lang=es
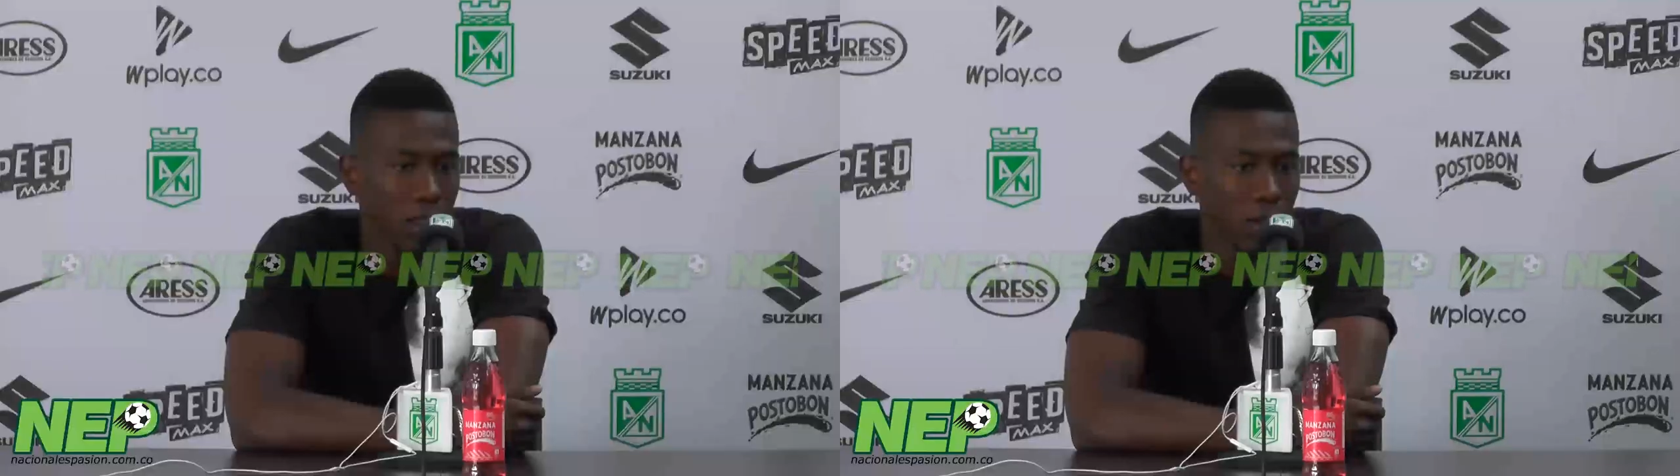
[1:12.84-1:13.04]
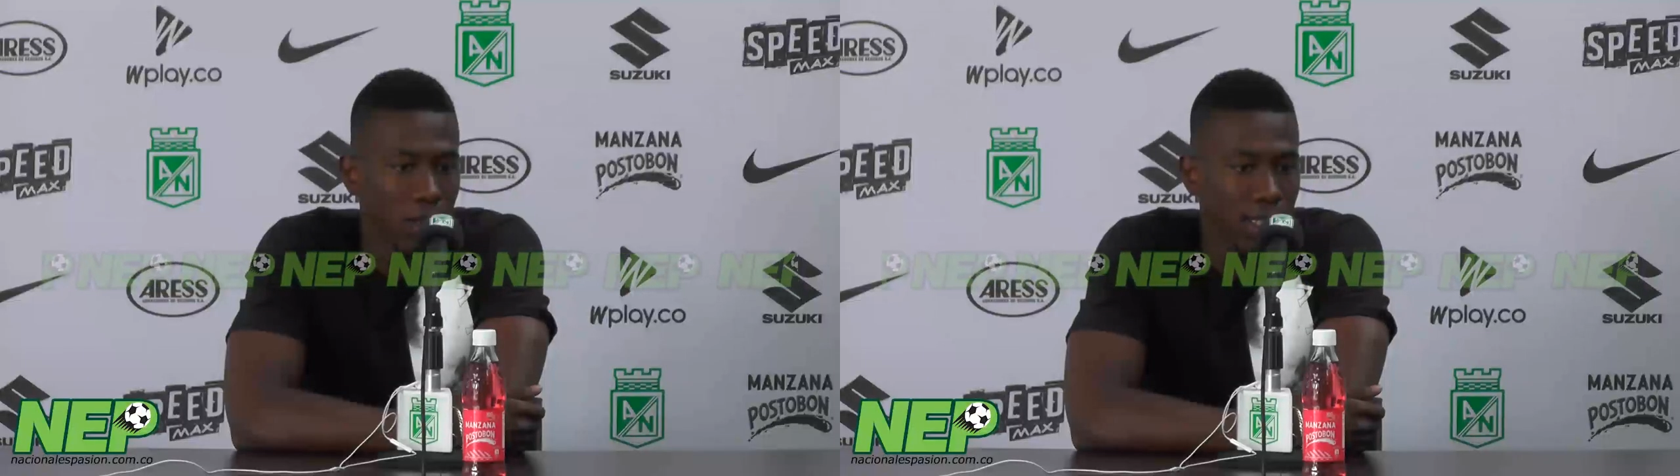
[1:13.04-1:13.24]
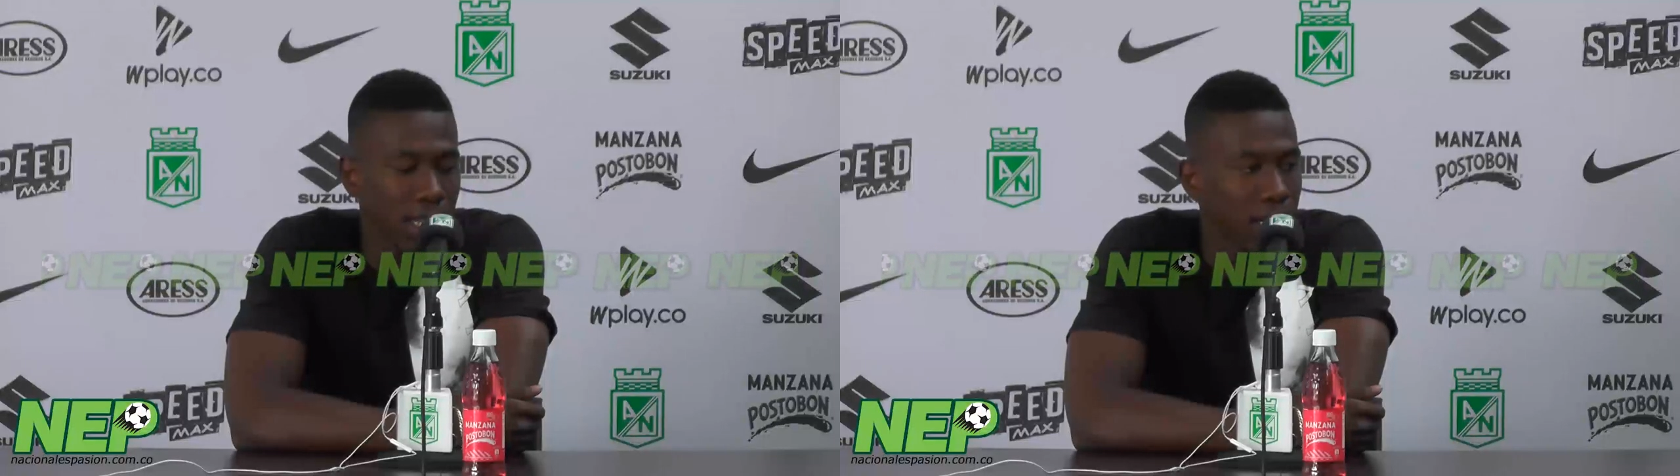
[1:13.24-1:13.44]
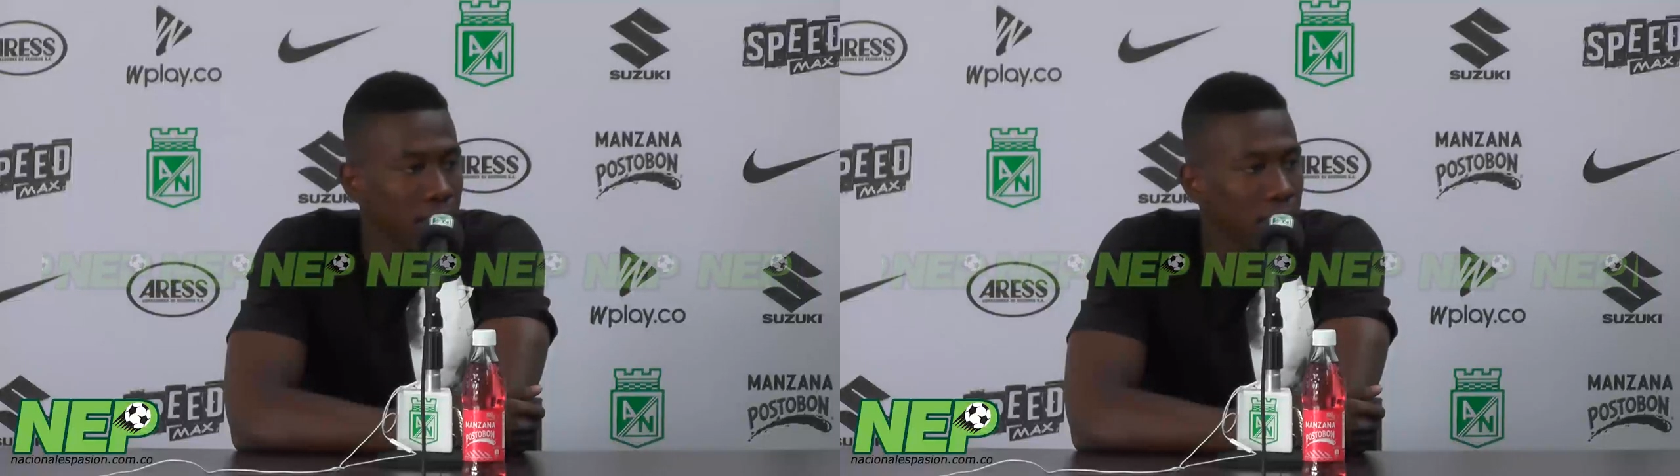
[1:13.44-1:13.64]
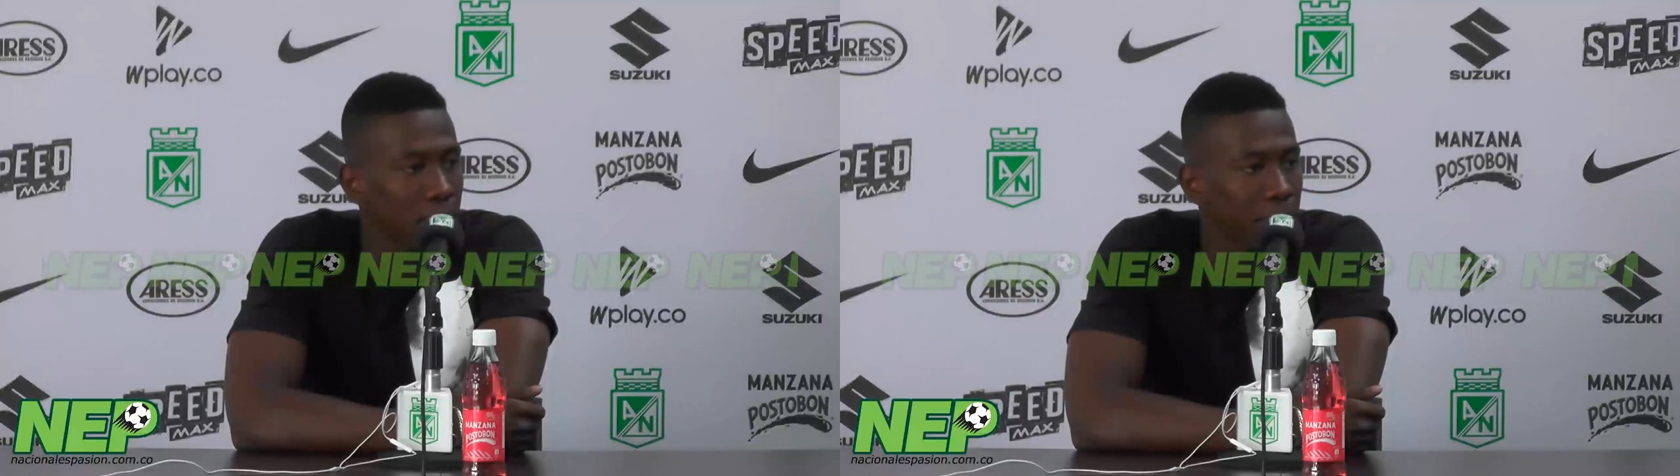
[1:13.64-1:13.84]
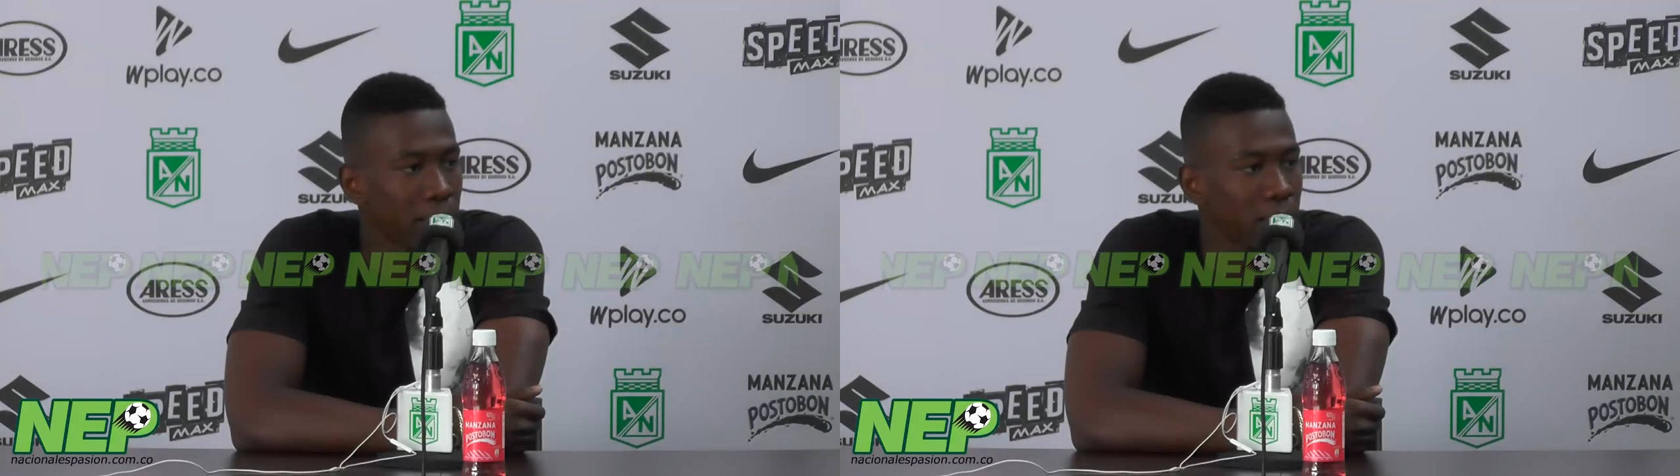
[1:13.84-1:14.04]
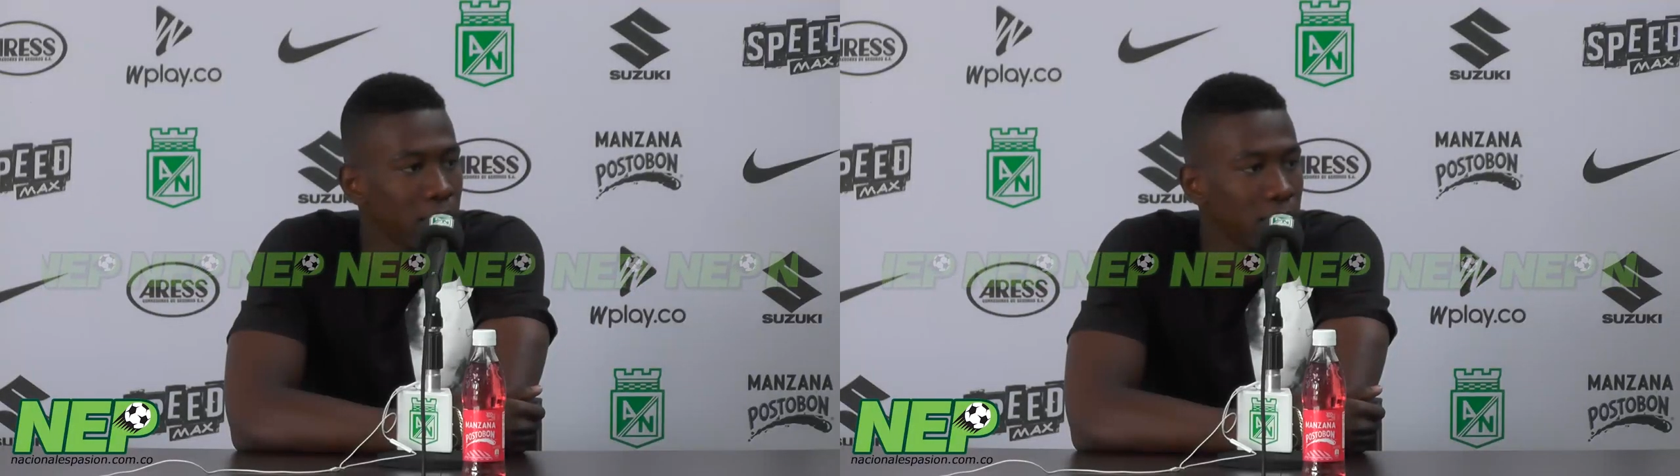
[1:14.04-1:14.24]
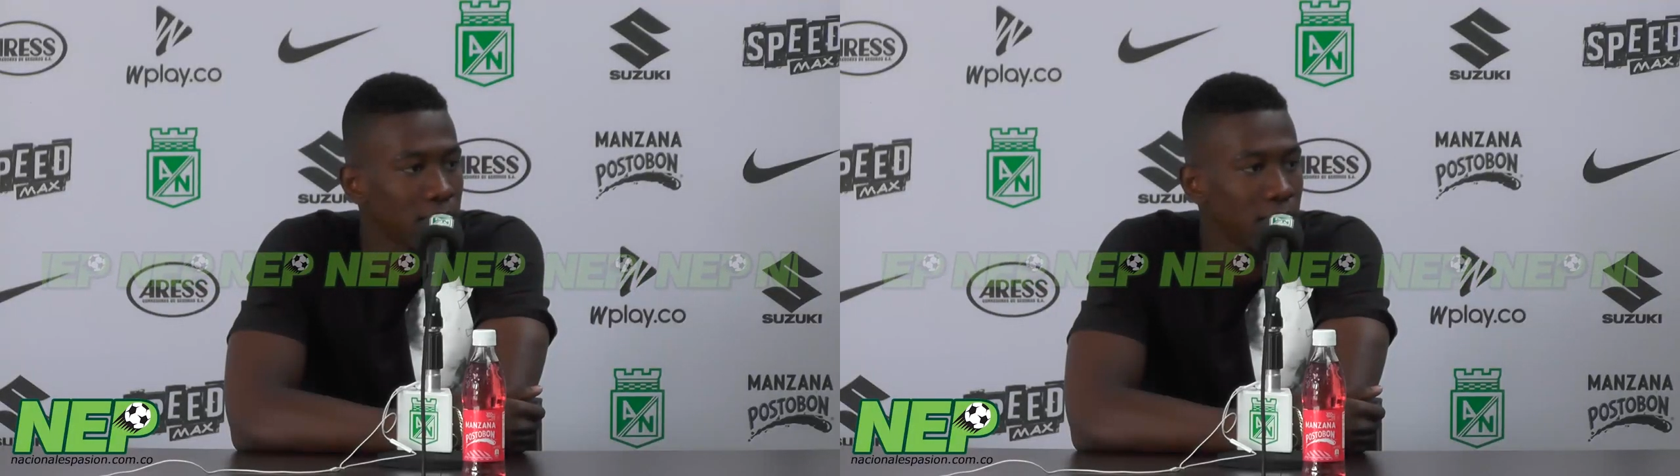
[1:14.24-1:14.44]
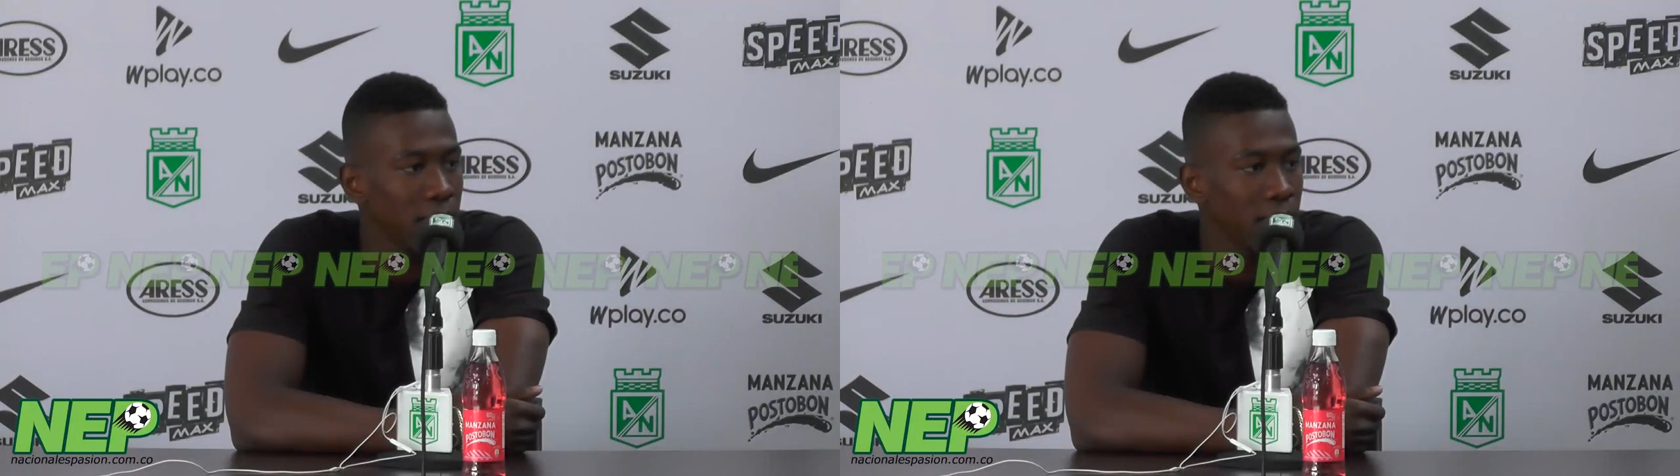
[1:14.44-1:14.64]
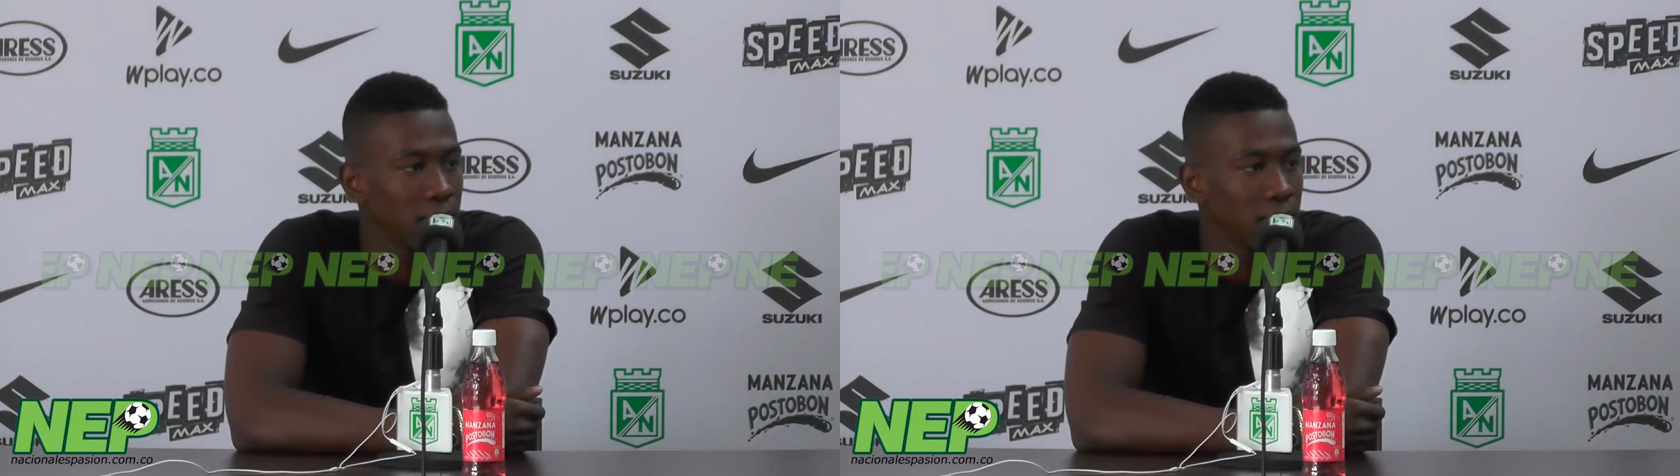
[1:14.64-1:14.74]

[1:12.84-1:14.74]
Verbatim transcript: lo que se haga en cada partido hasta ahí